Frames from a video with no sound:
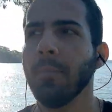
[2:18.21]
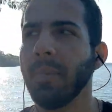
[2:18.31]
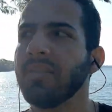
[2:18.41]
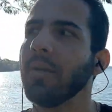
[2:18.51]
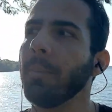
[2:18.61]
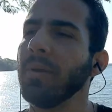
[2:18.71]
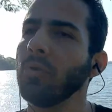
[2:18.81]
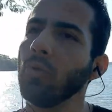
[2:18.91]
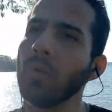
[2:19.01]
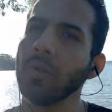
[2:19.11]
Mas se a
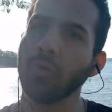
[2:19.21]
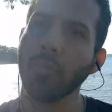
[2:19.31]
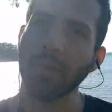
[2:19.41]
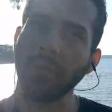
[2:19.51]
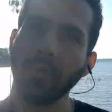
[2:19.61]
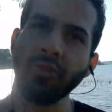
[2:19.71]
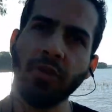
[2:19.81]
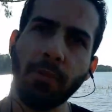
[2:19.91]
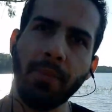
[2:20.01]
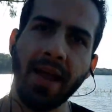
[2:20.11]
pessoa, no começo da
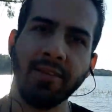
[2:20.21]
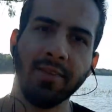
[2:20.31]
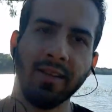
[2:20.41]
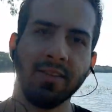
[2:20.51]
diabetes,